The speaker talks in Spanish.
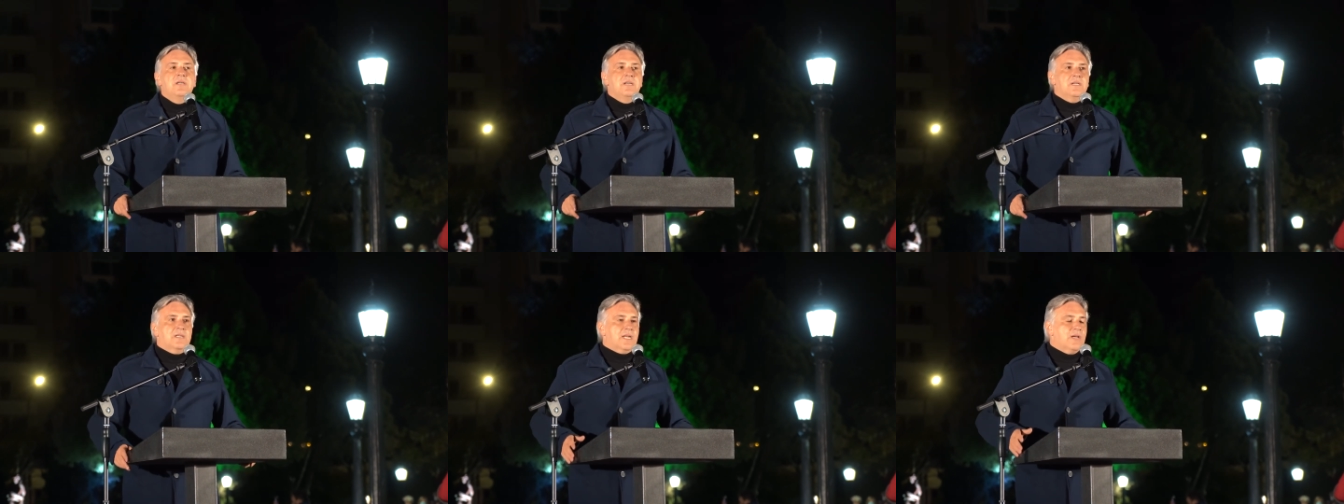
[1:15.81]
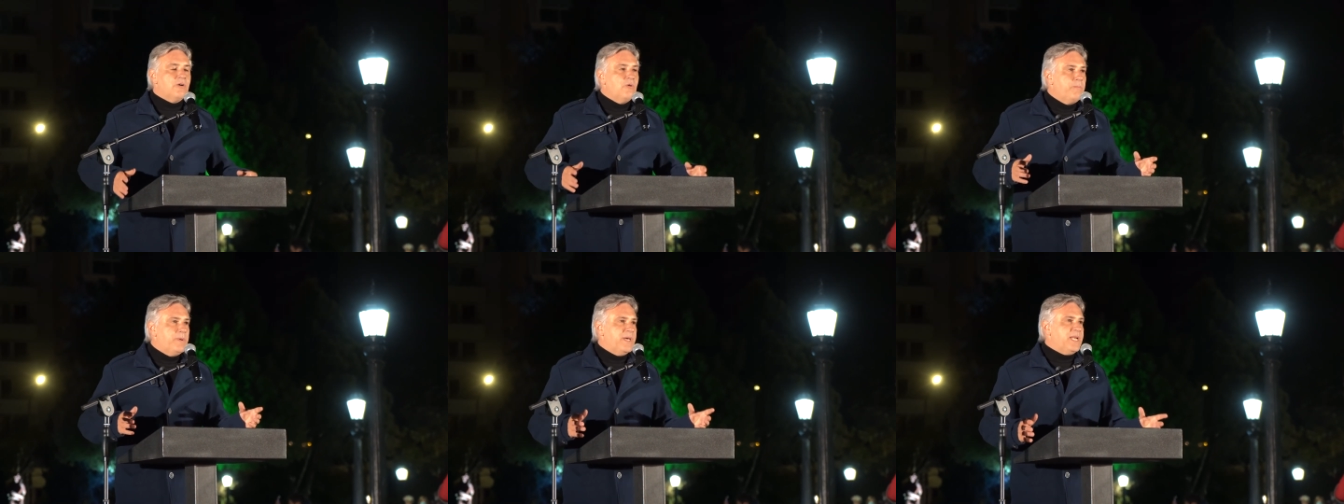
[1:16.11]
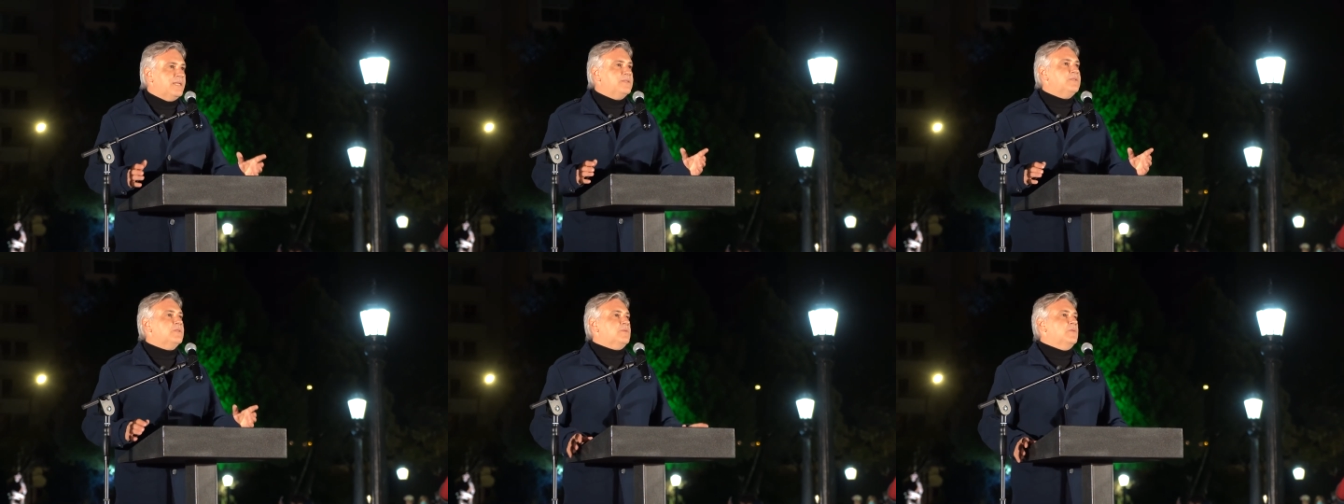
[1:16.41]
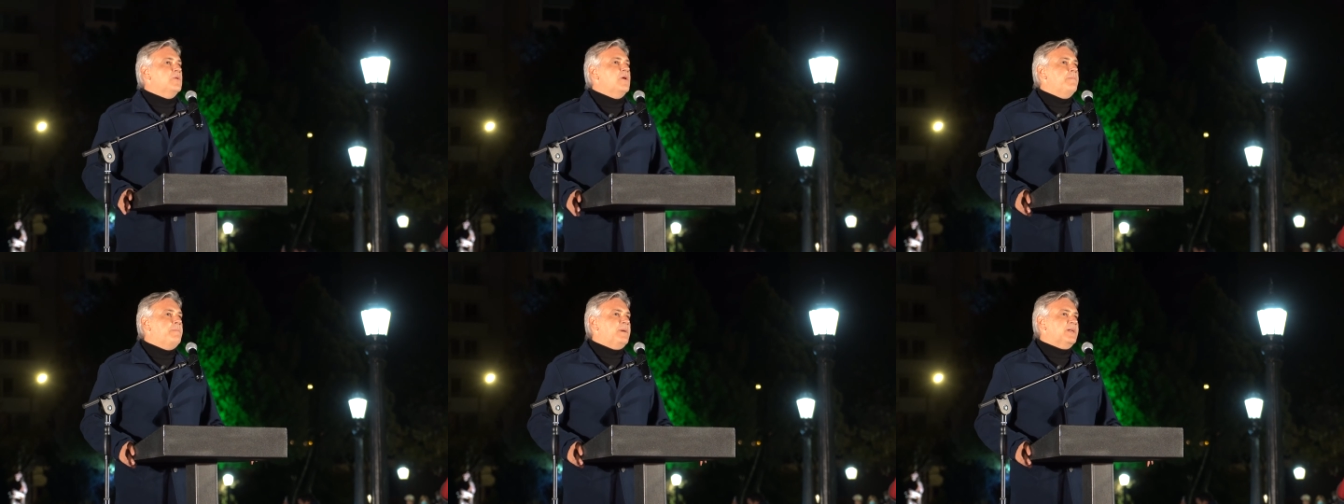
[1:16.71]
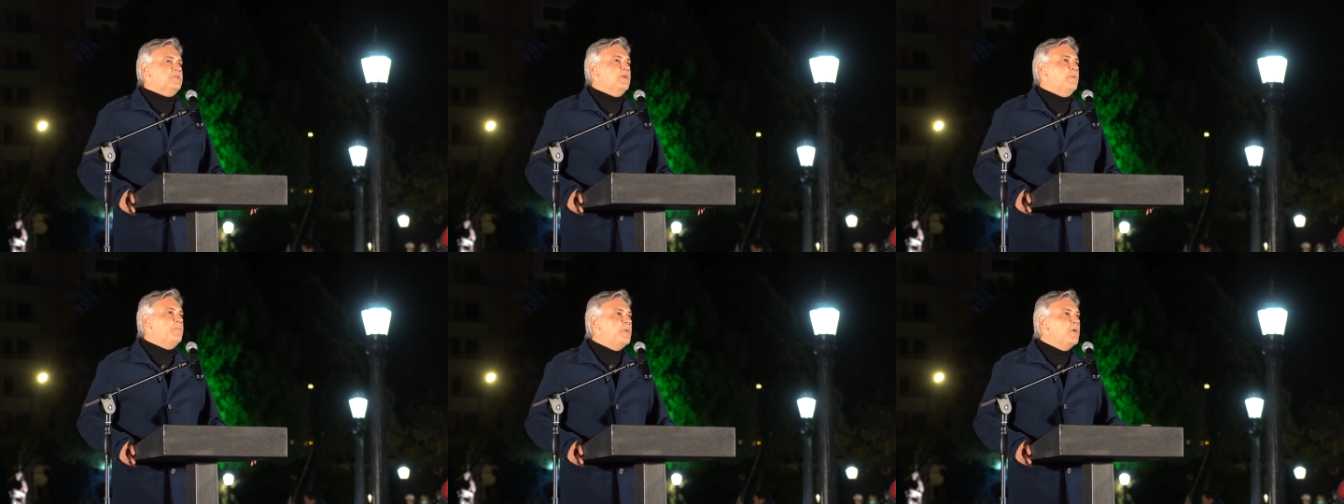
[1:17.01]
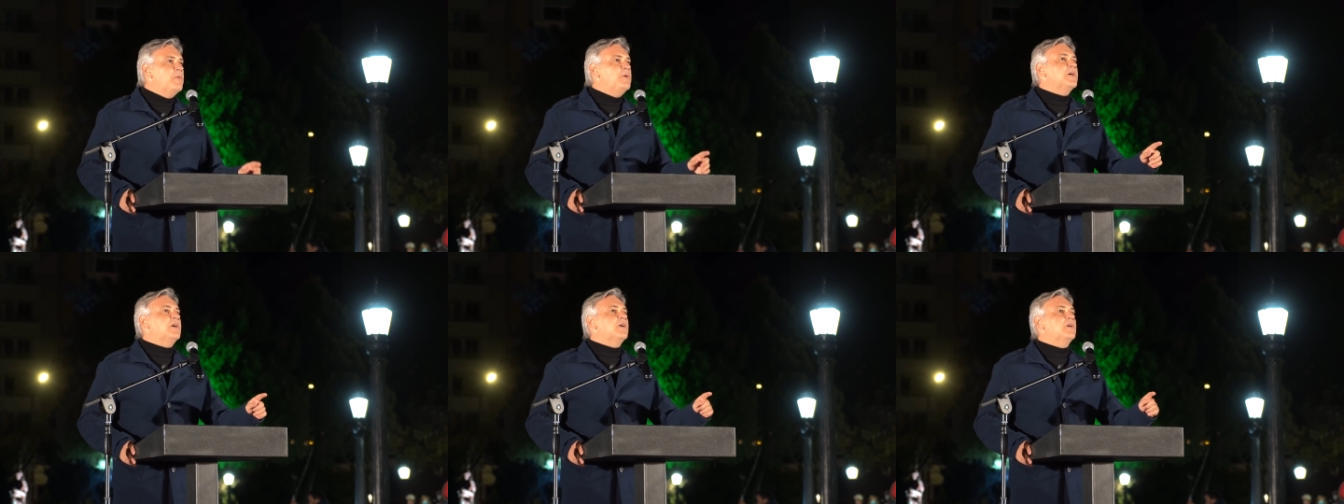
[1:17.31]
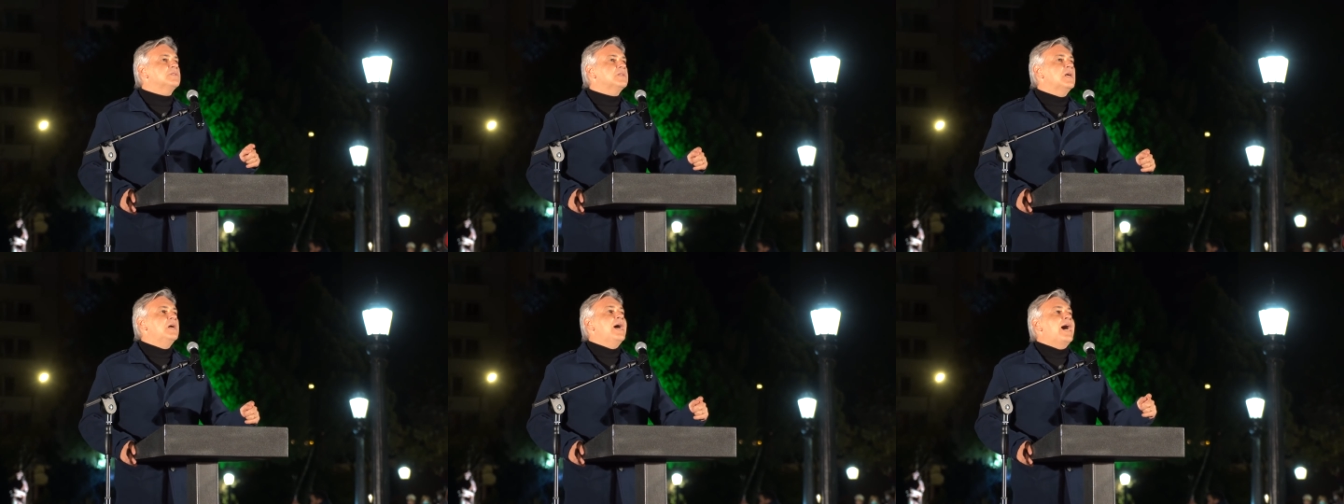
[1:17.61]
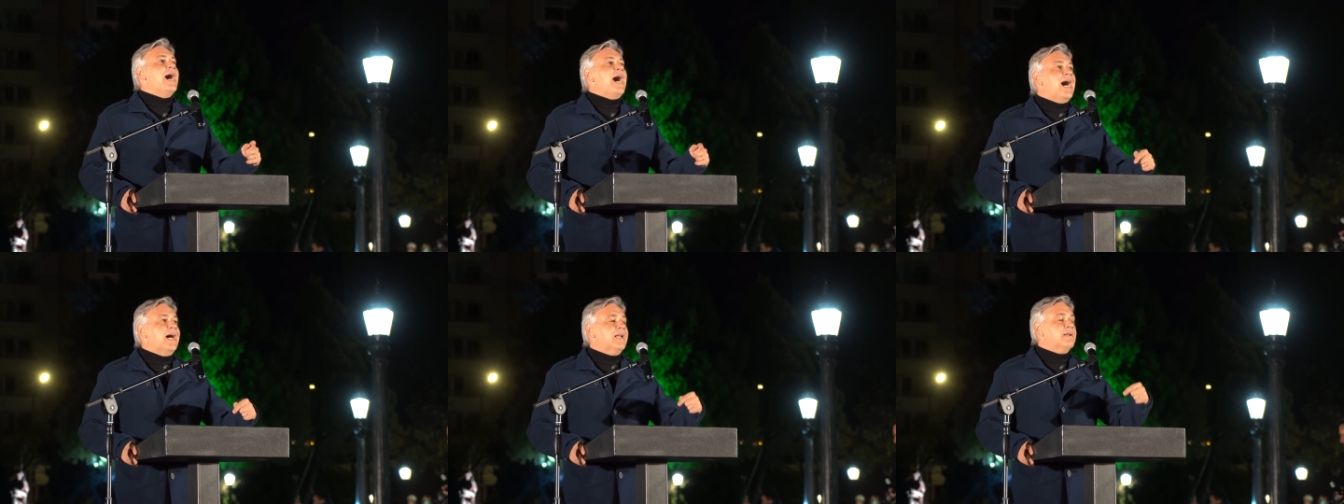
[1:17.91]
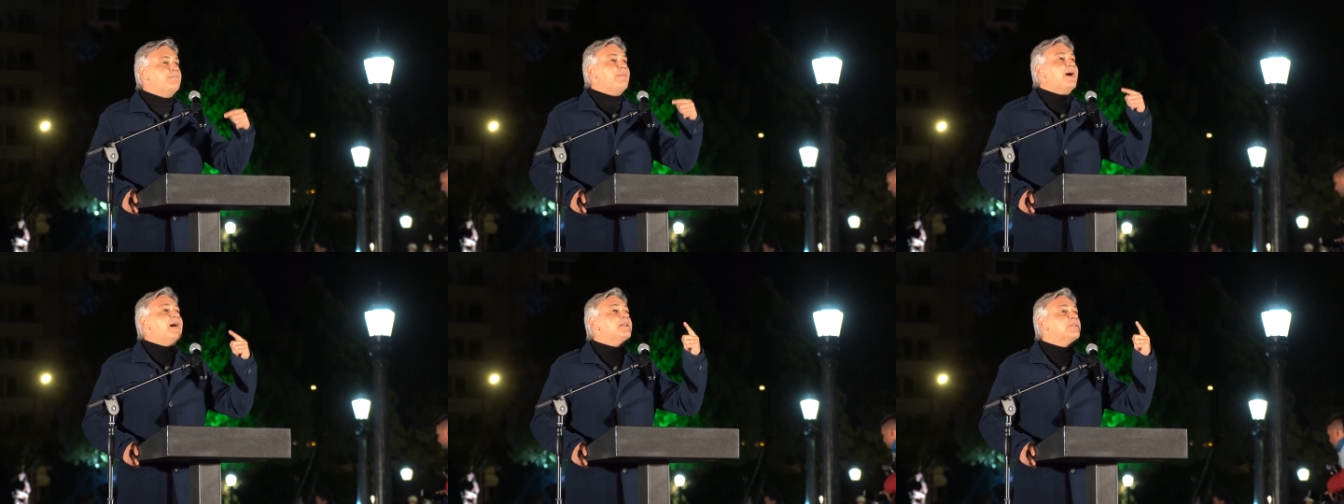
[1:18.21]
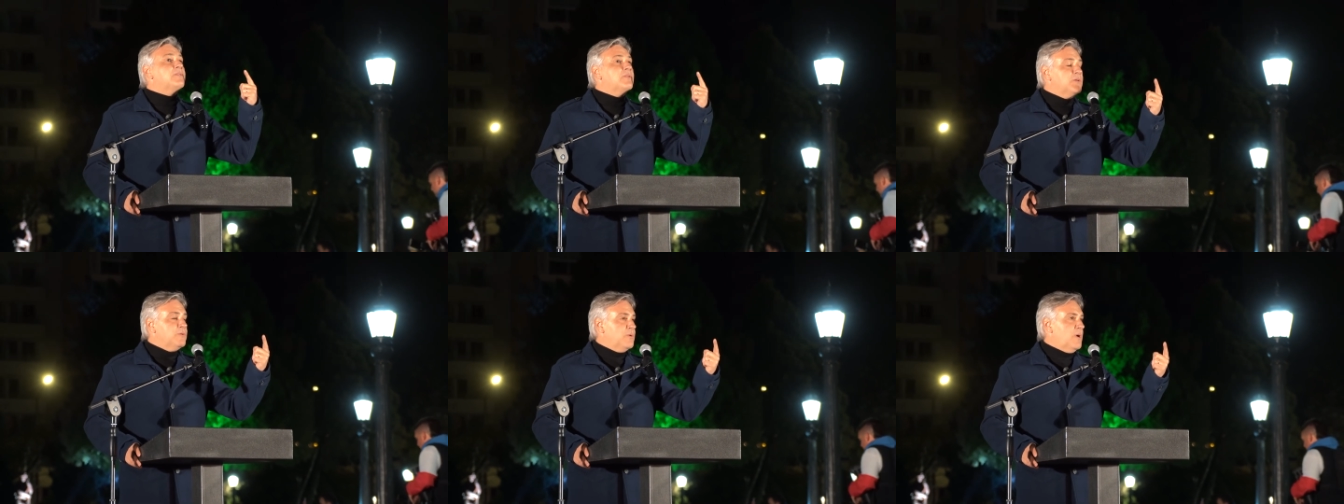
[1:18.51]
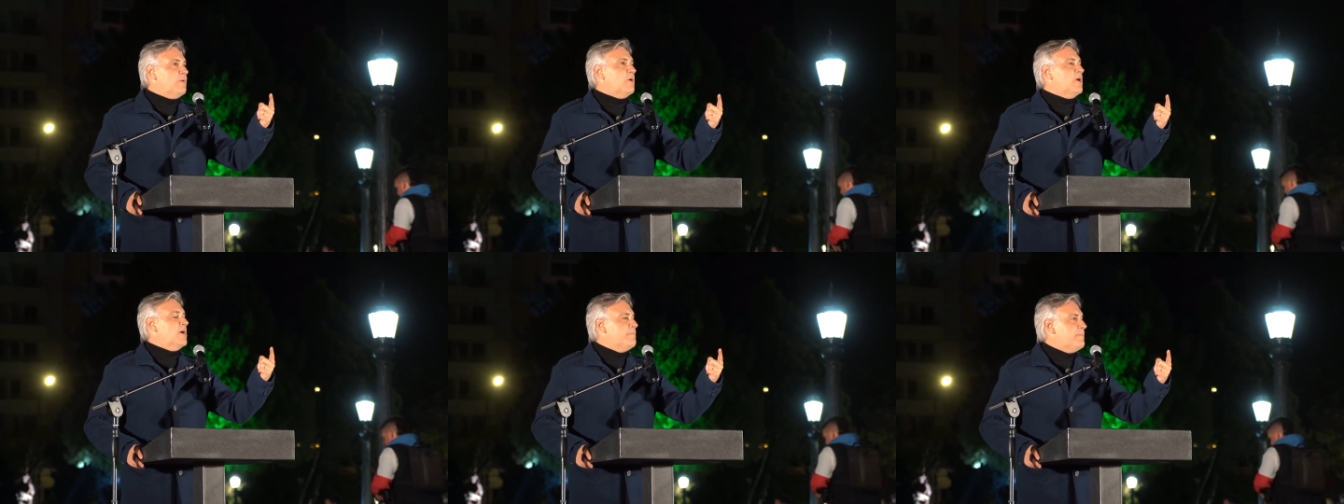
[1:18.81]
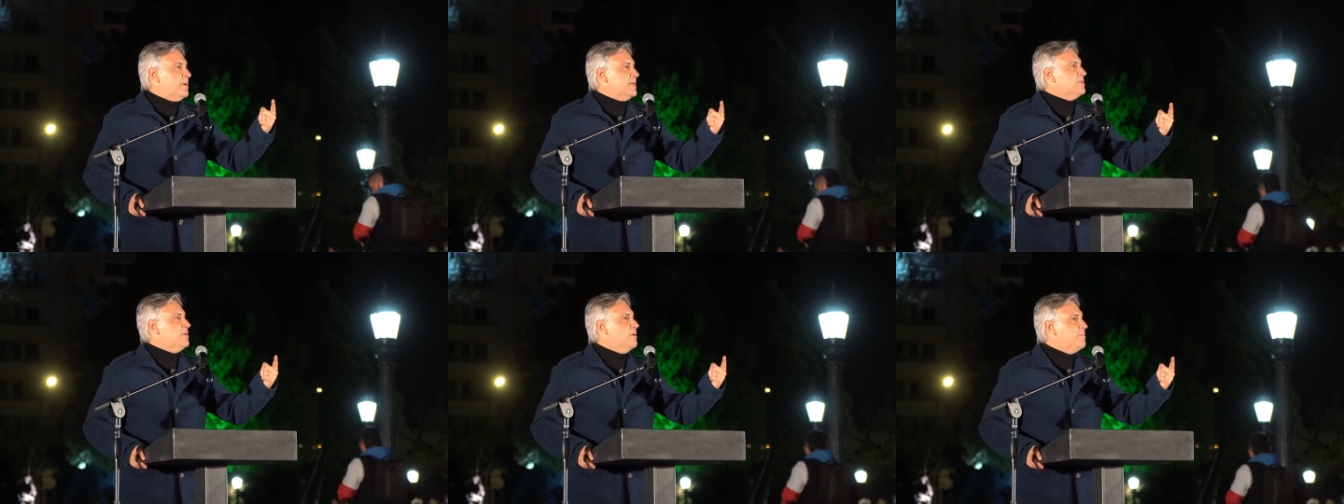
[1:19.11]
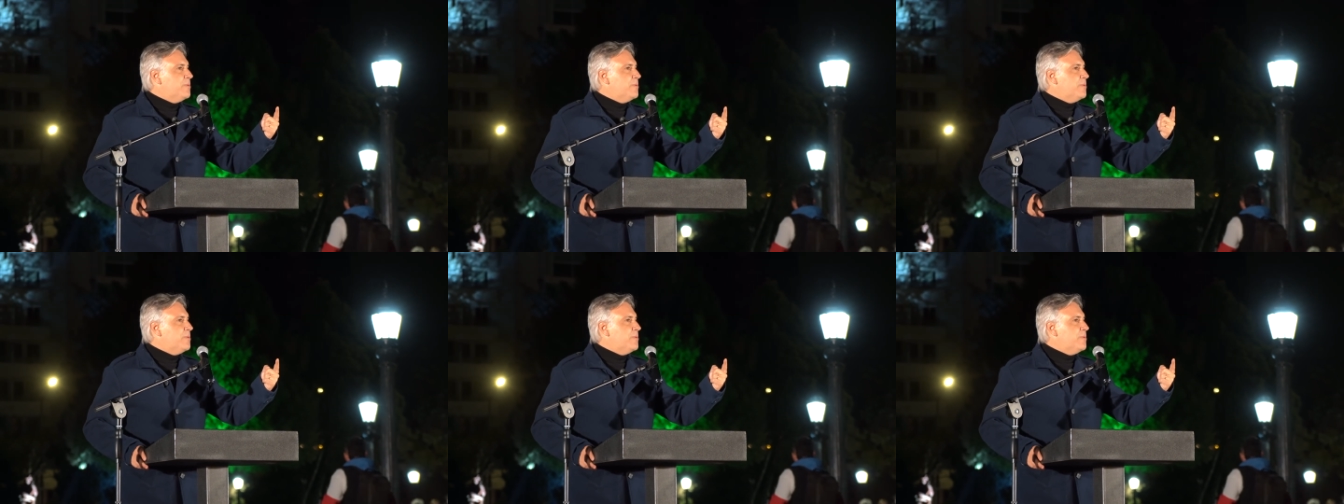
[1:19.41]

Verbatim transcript: recuperando sus espacios públicos, armando nuevos espacios